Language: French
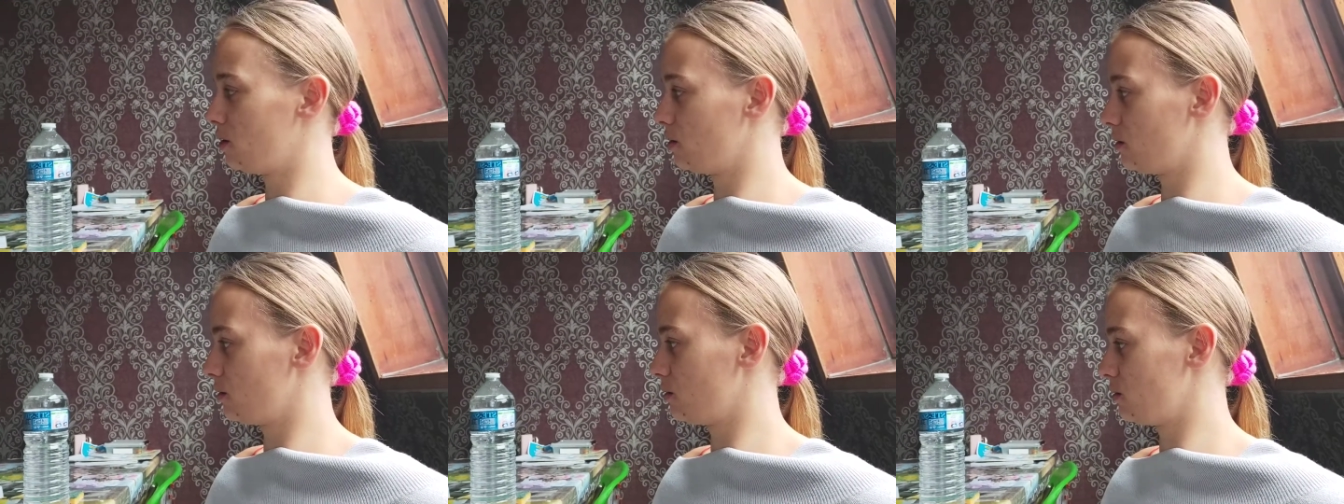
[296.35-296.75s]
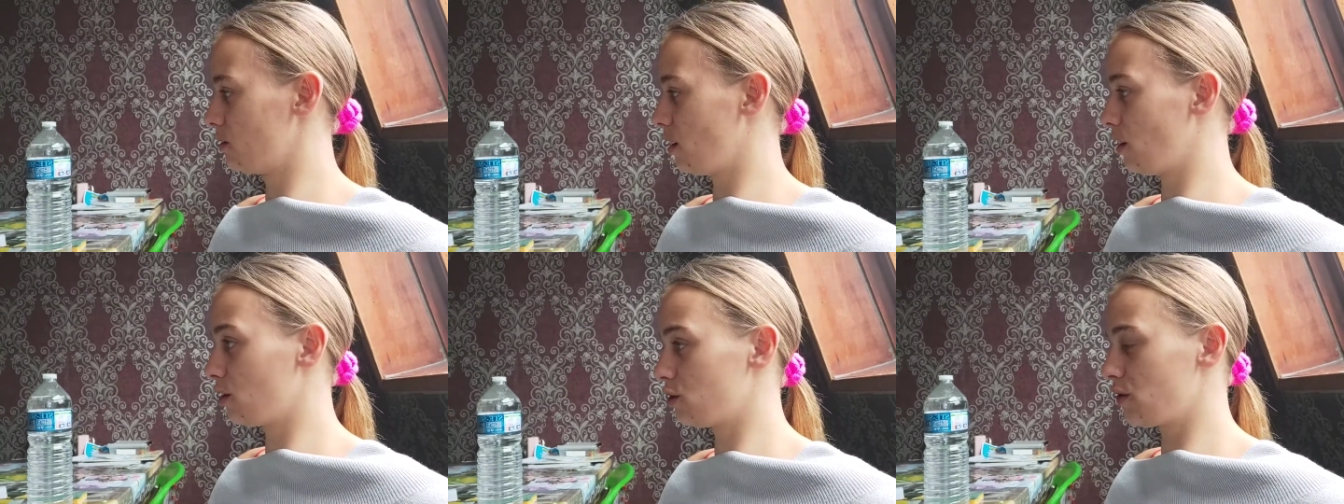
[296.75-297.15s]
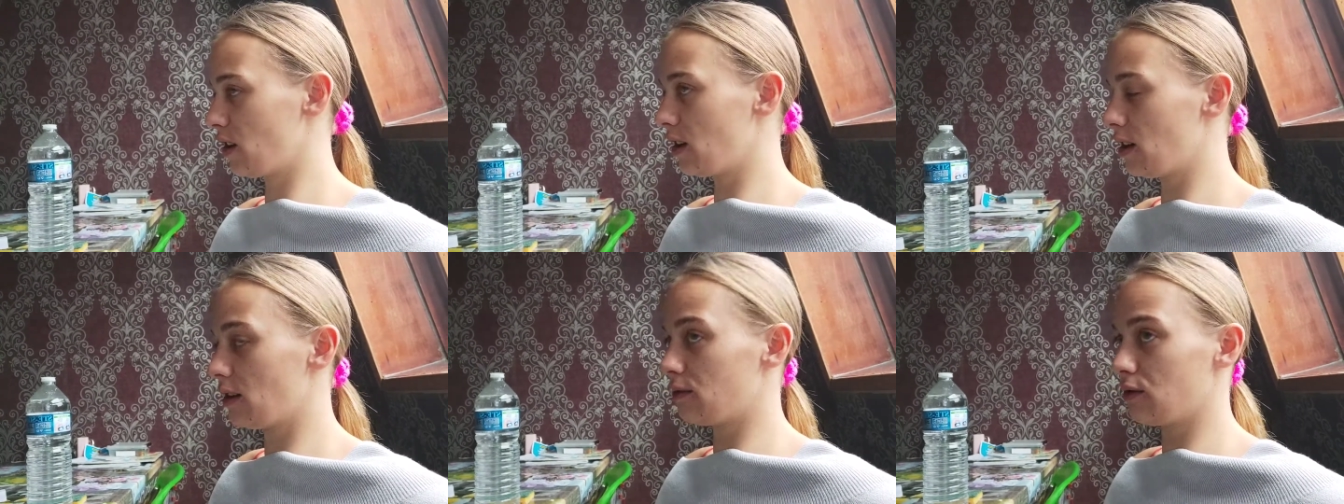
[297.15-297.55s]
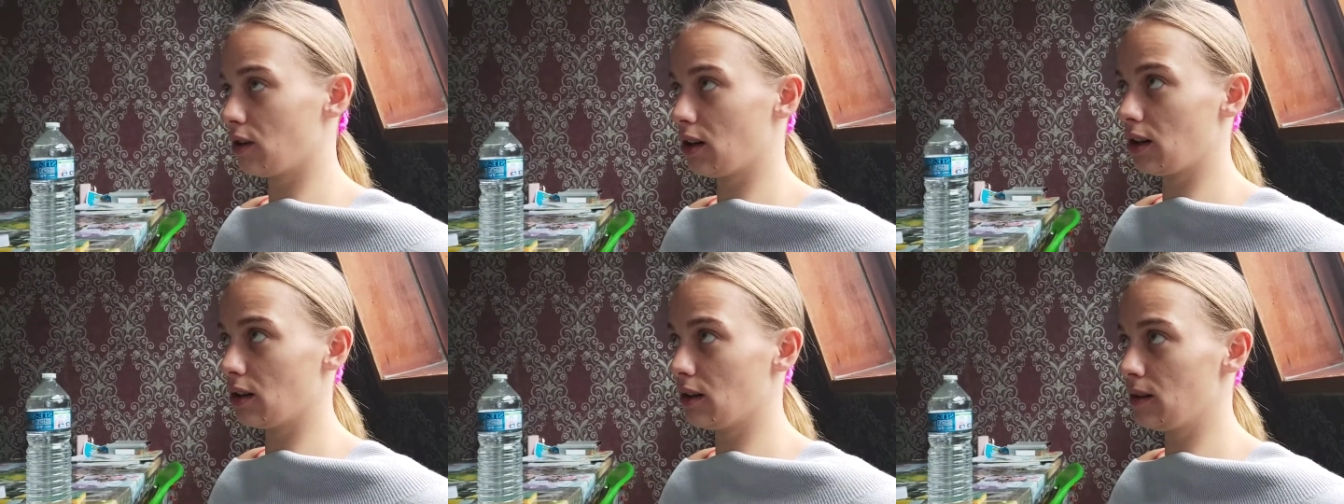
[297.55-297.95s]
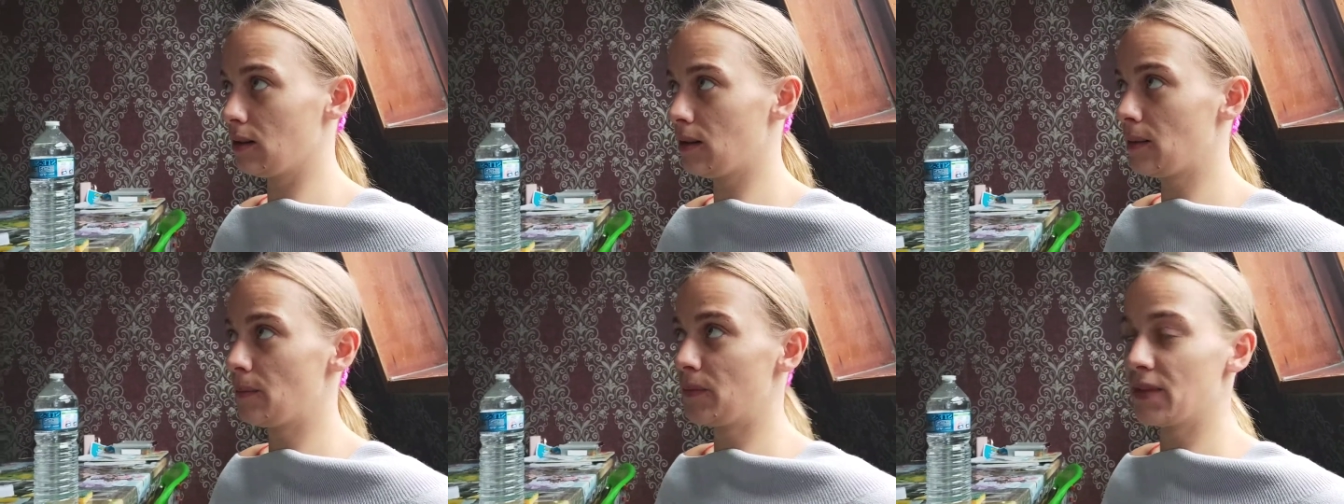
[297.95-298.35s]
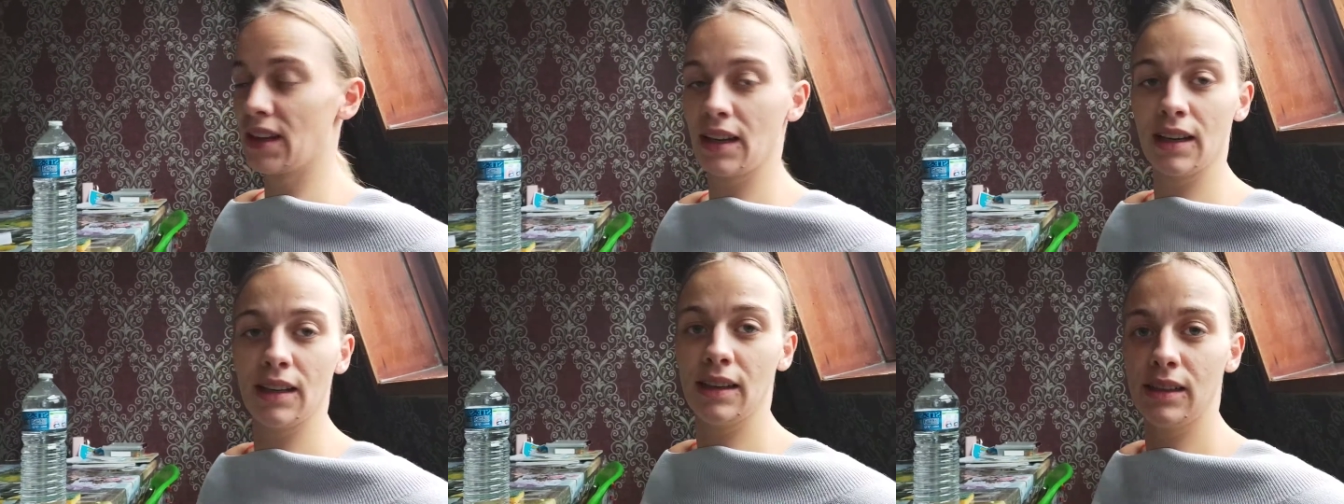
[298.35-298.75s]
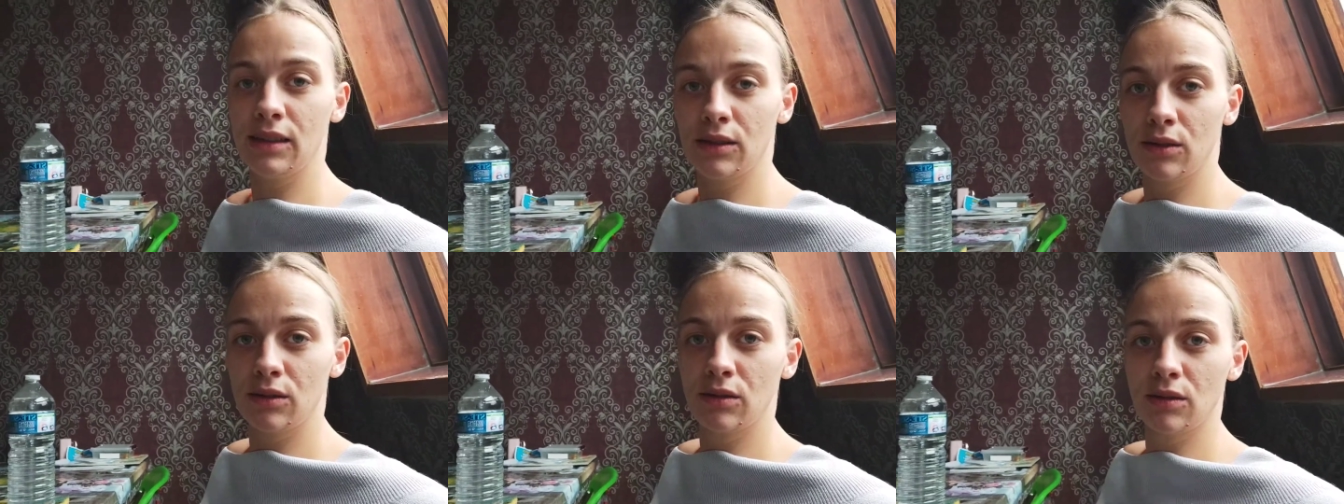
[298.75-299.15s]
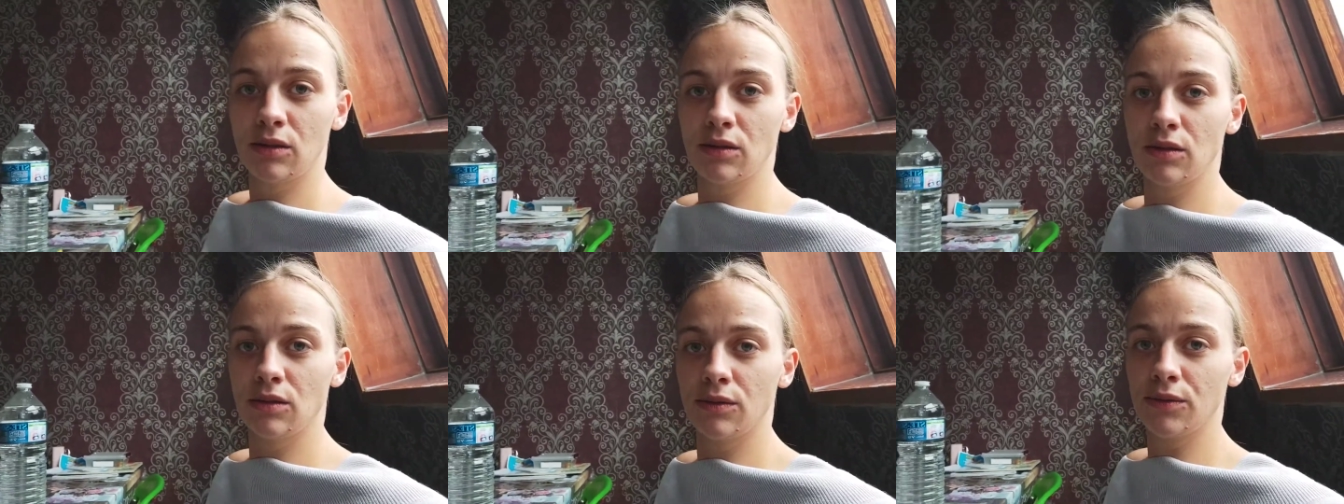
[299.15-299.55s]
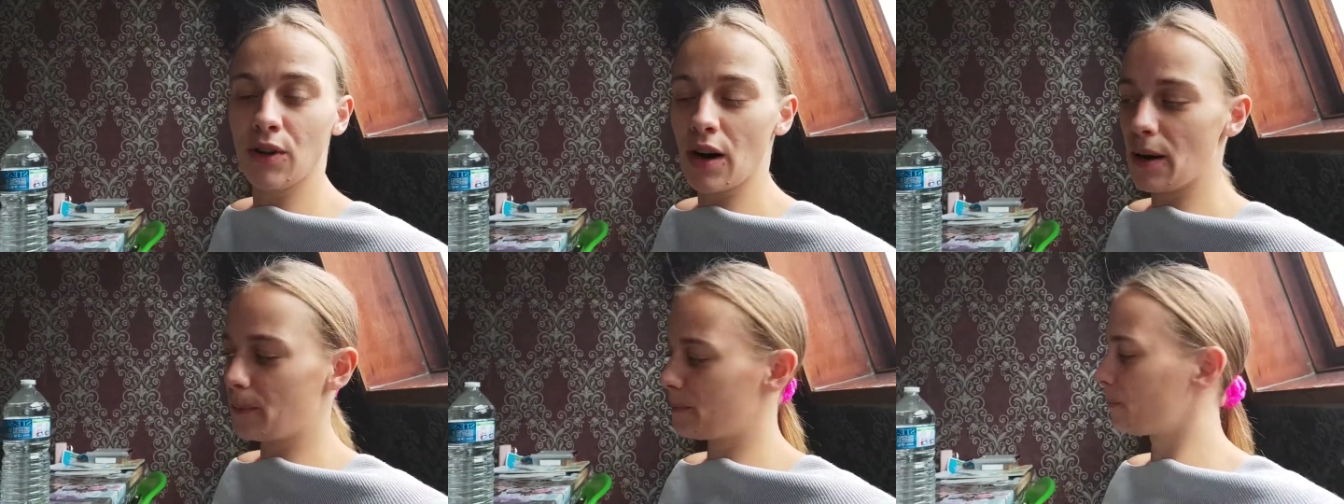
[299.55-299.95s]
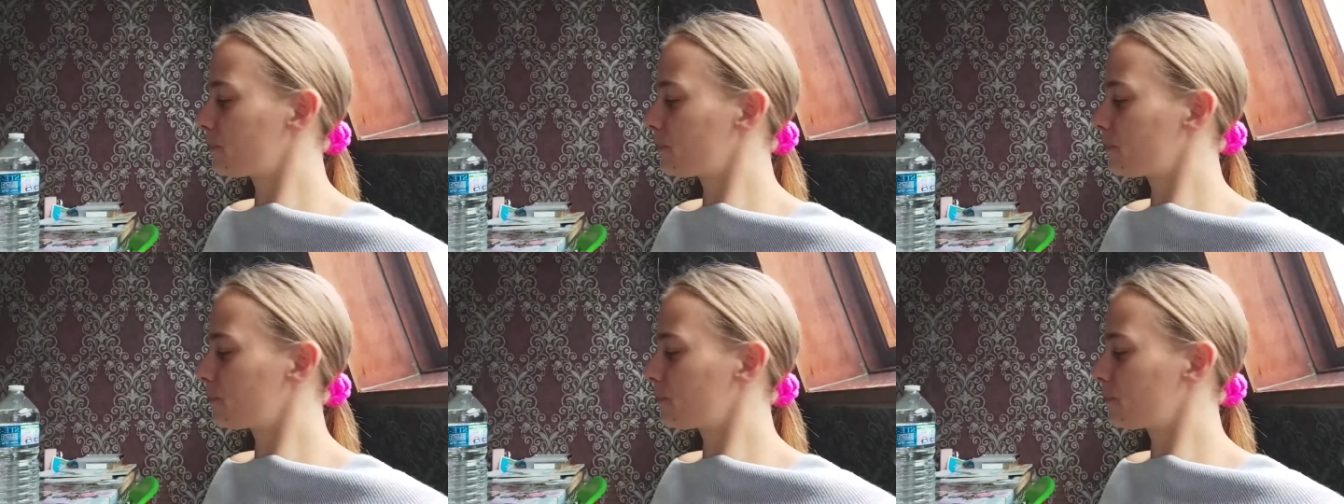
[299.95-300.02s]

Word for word: Euh, d'ailleurs, je vais aller la voir, là. Et euh, voilà.